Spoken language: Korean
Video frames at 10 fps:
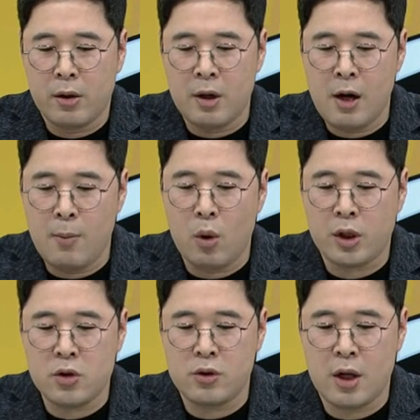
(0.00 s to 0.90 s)
일본
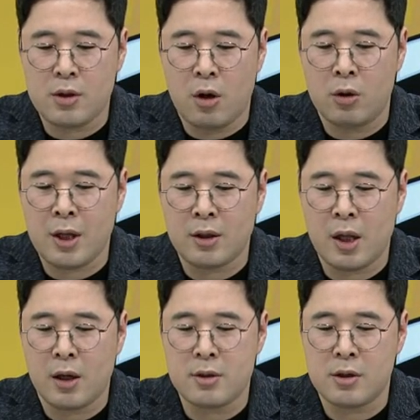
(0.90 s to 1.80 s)
기준에서
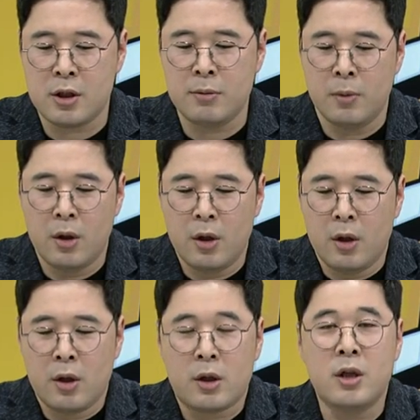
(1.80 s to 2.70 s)
상당히 지금
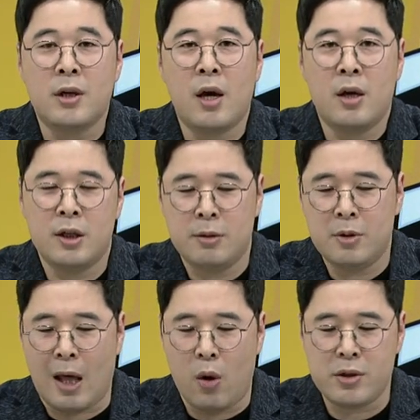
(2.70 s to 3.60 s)
크게
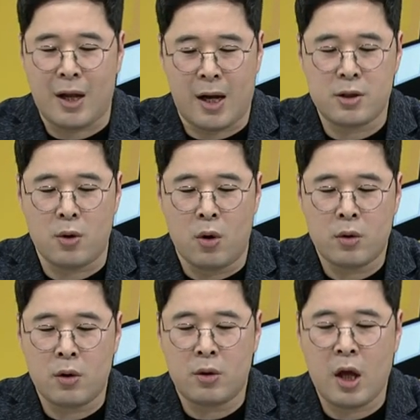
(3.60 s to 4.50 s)
흐름은 나오진 않았죠.
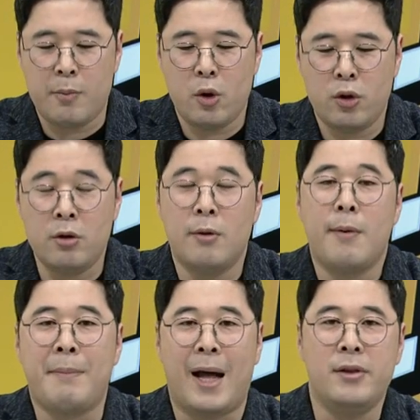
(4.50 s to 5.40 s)
그렇다면은
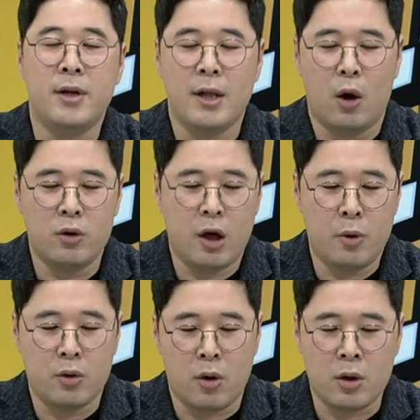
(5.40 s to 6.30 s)
반등이
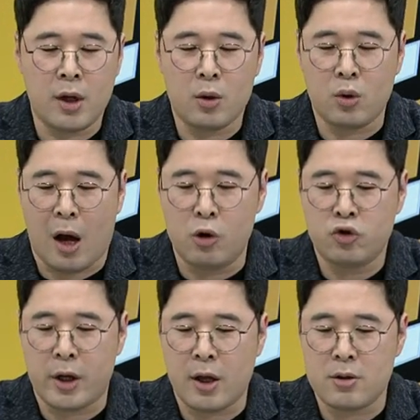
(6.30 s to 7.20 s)
나온다면 더 크게 또 나올
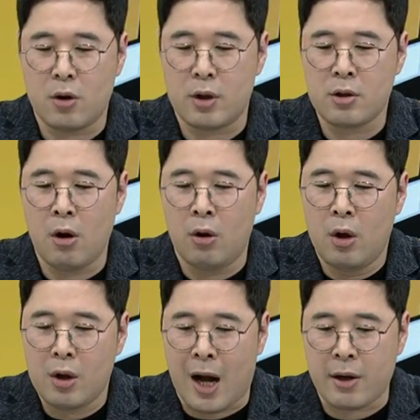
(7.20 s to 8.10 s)
수가 있겠죠. 그래서
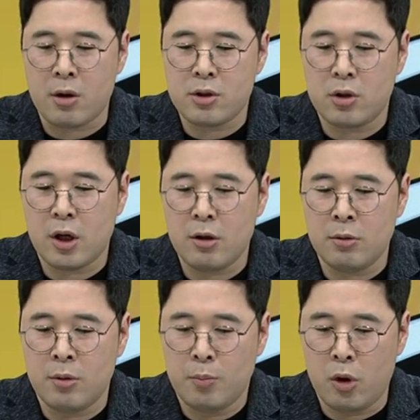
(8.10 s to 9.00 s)

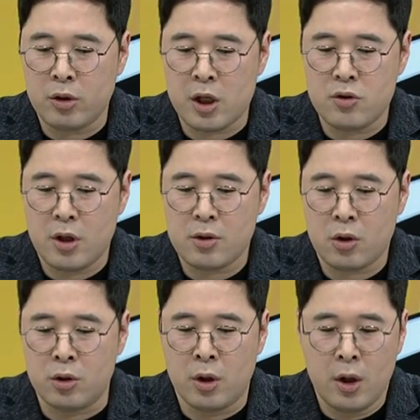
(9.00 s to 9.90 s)
가격적인 면
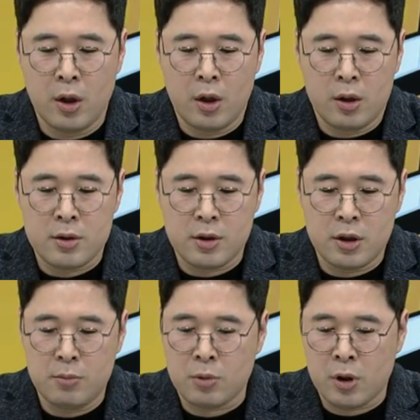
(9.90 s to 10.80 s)
기준에서는
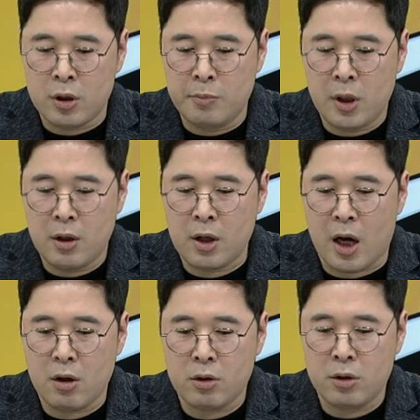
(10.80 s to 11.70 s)
지금 의미 있는
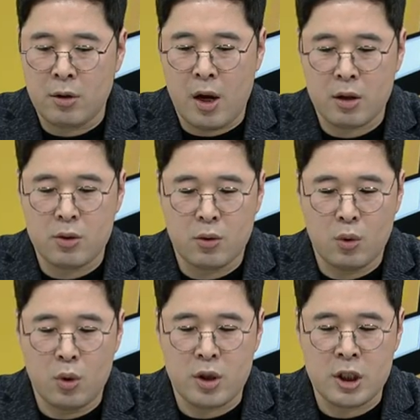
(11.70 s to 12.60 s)
가격은
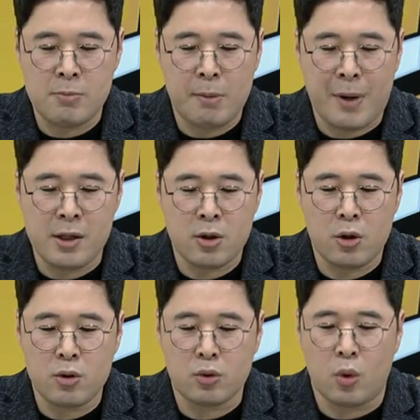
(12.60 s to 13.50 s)
대략적으로 이제 7만 8천
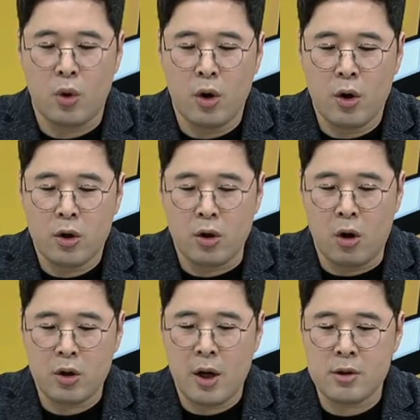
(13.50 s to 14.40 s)
원 정도
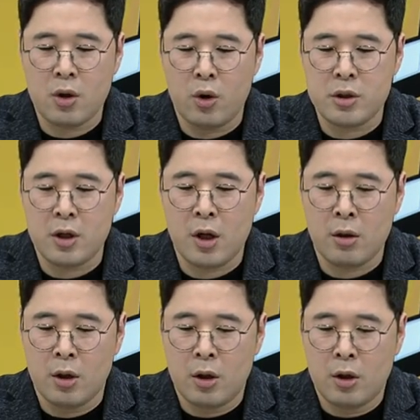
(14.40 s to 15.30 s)
여기에서
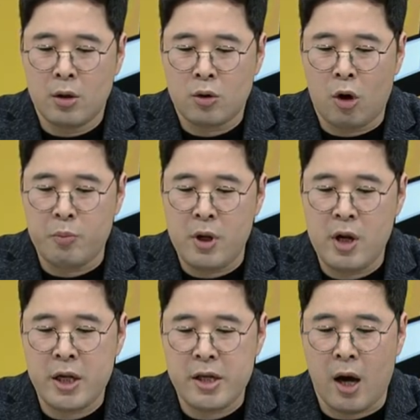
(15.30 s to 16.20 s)
이제 더
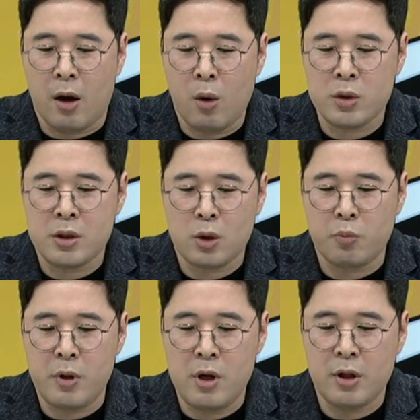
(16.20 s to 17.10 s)
밀리느냐 혹시라도
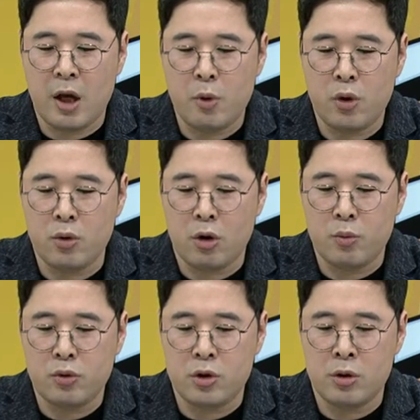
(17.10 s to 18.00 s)
밀린다면은
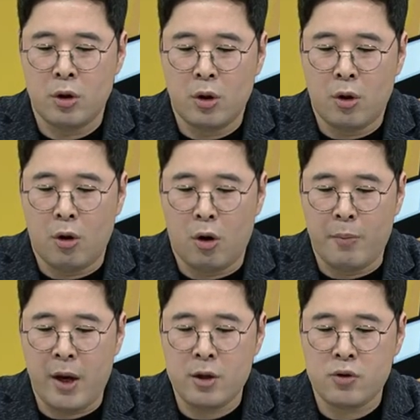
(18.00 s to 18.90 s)
여러분들 어,
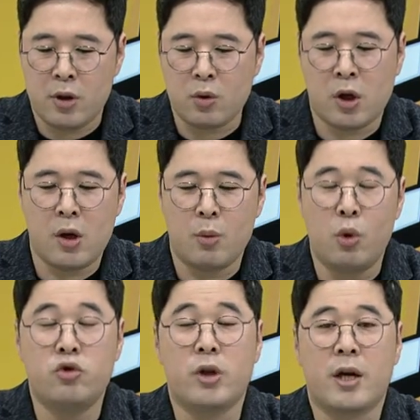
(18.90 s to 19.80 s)
매수에 또 기회를
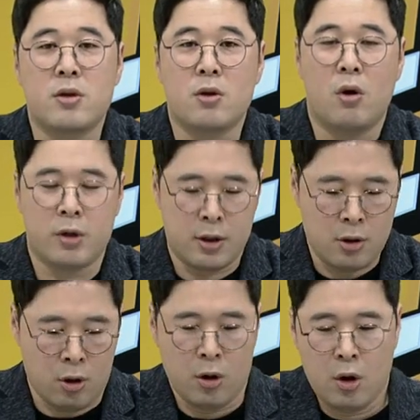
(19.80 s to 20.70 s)
볼 수가 있겠죠.
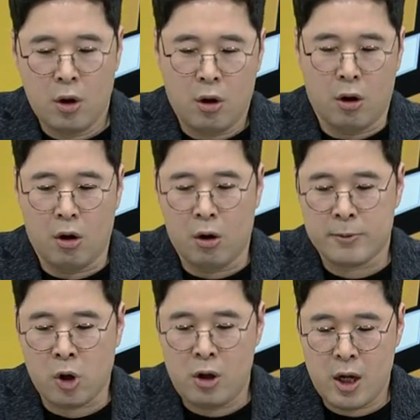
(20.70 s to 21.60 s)
그래서 어,
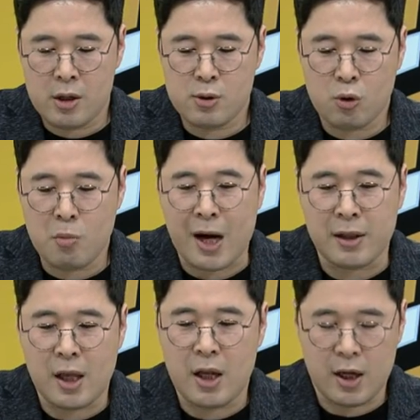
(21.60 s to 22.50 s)
전략을 조금
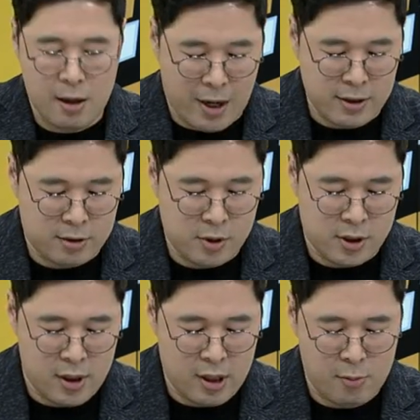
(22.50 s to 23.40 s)
간단하게 말씀을
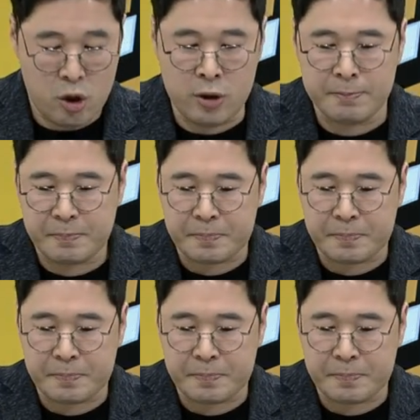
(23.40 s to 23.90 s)
드린다면은